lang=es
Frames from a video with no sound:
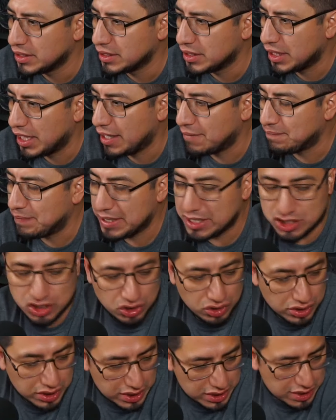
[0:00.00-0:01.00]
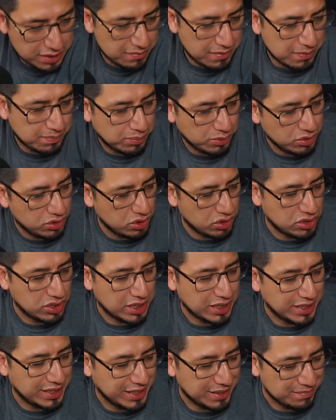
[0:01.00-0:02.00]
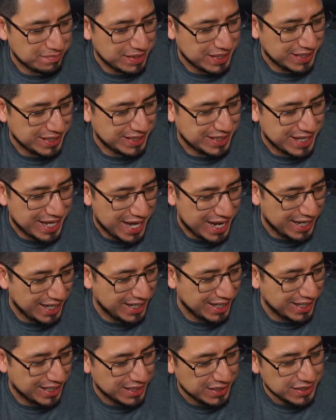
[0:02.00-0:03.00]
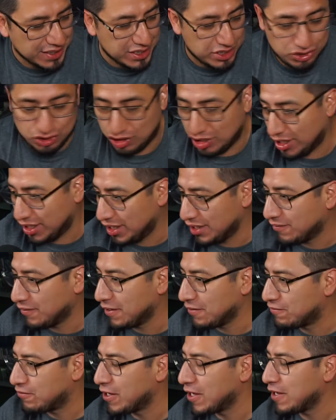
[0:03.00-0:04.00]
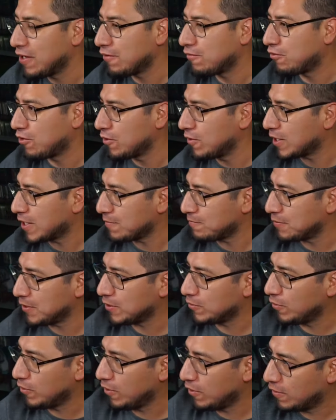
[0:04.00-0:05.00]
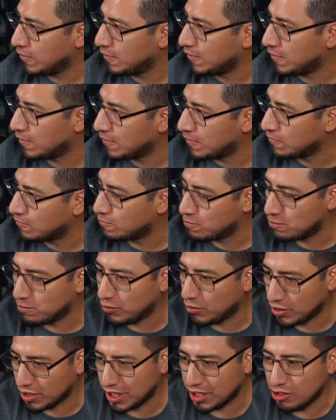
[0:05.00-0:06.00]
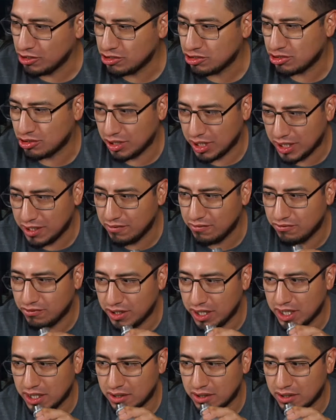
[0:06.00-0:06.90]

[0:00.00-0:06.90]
La pensión dice me puso sentimental. Sí, güey, fue, un capítulo poderoso, ¿eh? Fue